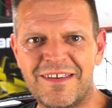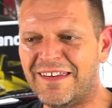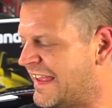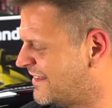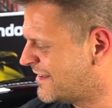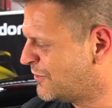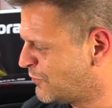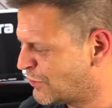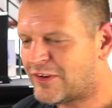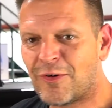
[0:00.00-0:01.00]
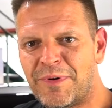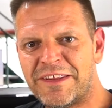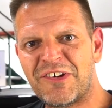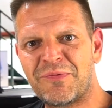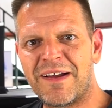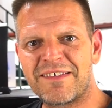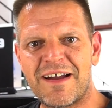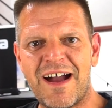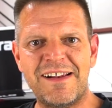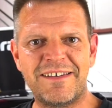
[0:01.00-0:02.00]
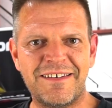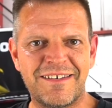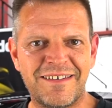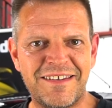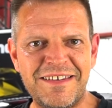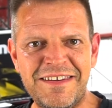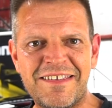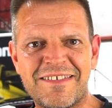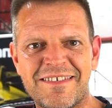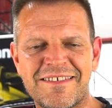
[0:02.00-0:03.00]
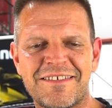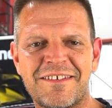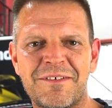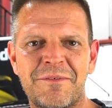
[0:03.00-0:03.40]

Der ist ja nun wirklich komplett in schwarz gehalten. Genießt es.